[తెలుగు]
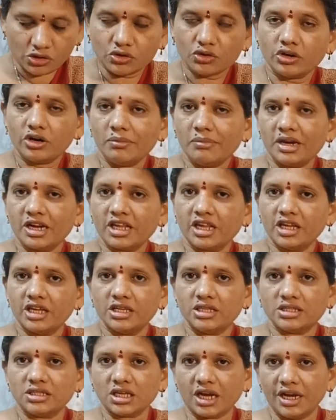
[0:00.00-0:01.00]
లో కూడా మనకి
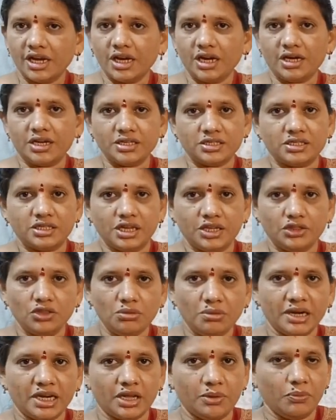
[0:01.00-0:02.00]
సన్న డిజైన్ తో
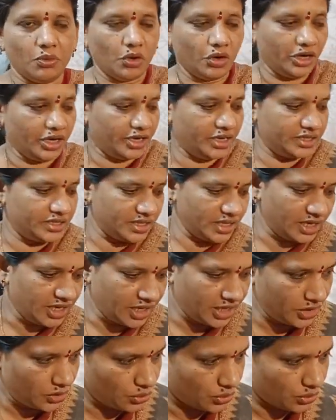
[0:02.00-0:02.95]
మనకి బార్డర్ డిజైన్ అనేది